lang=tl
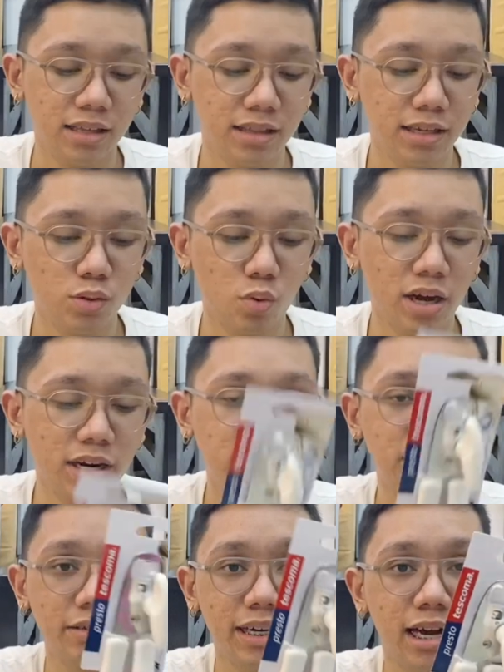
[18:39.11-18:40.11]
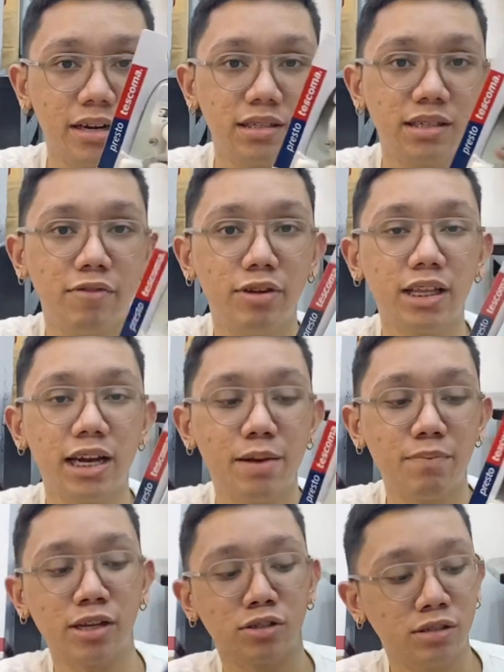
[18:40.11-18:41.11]
This one is 379
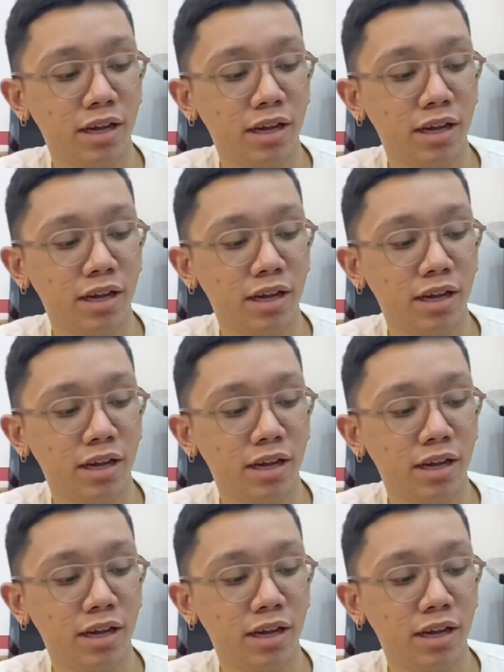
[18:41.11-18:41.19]
pesos.